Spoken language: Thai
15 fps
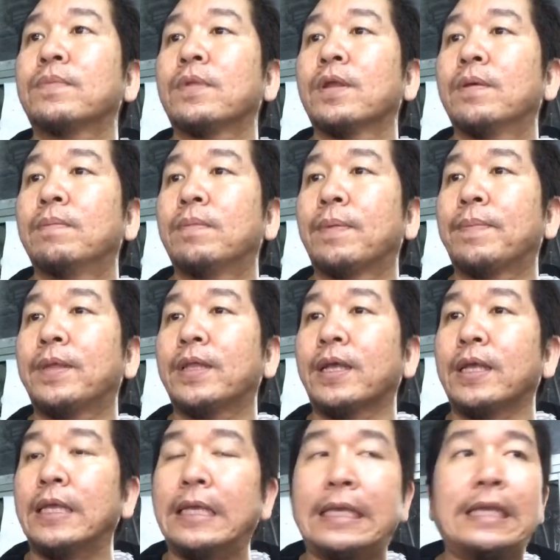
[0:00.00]
มันเป็นอย่าง
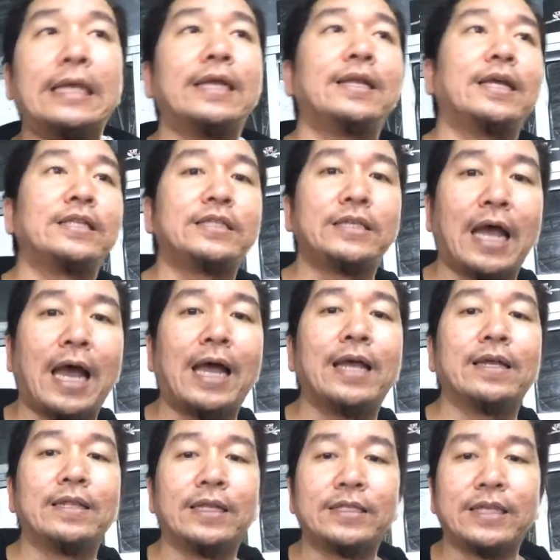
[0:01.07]
นี้นะจ๊ะ
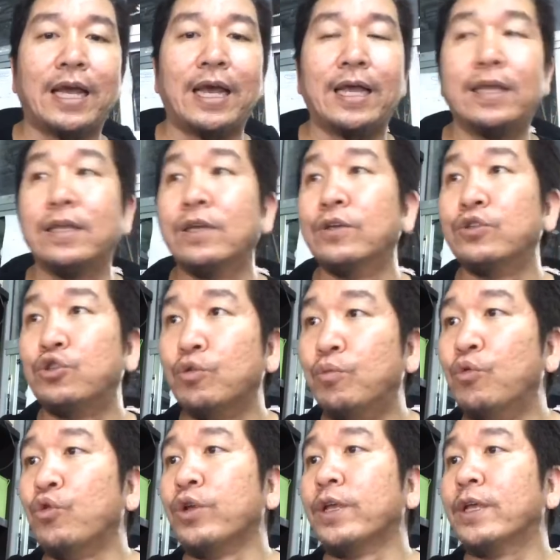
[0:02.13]
นะจ๊ะจูบุ
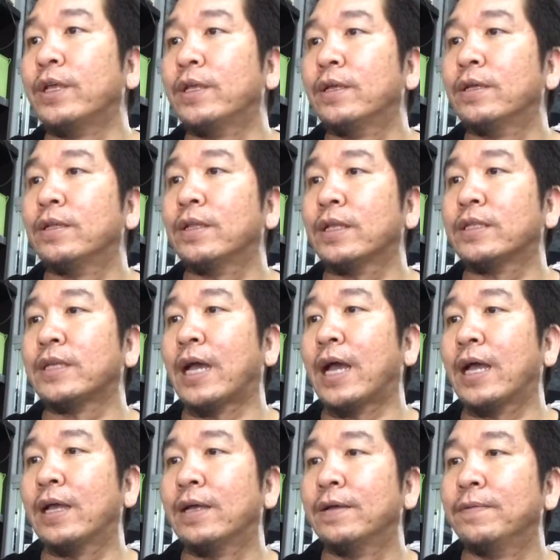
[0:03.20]
ยนะจ๊ะ
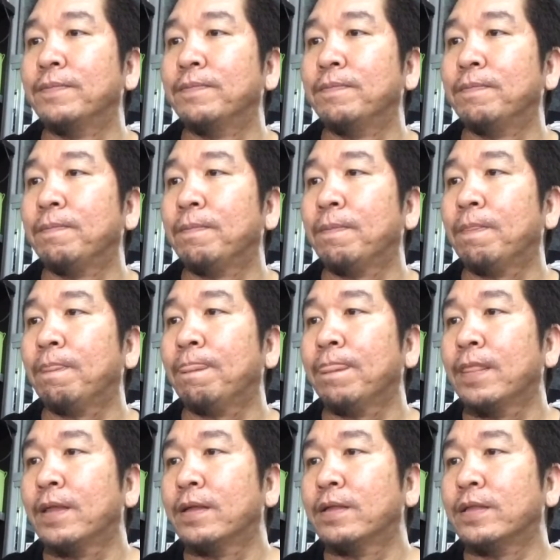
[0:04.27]

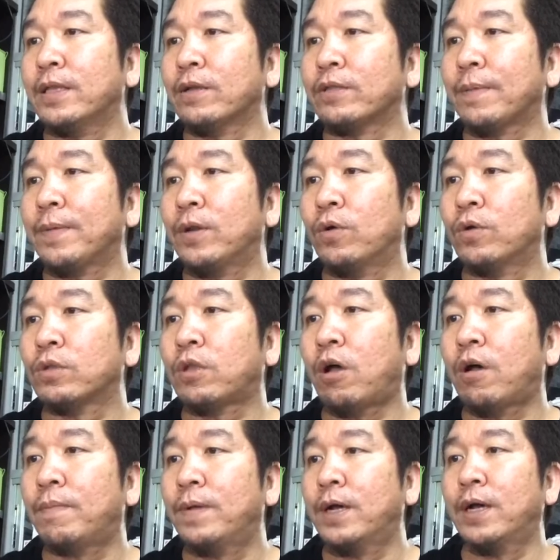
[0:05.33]
เดี๋ยวจะไปลงท่อ
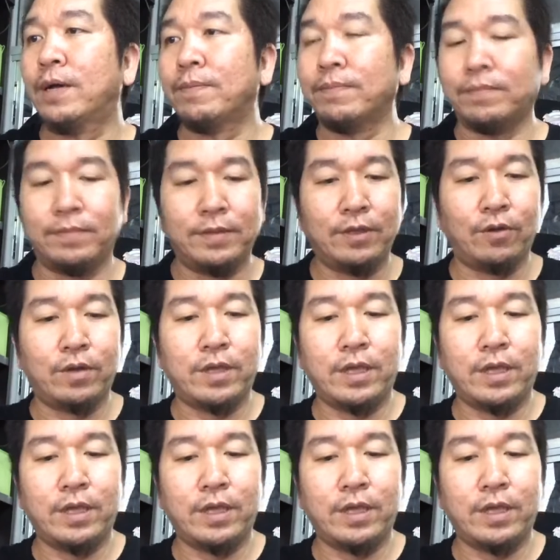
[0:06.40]
เพิ่มโอเค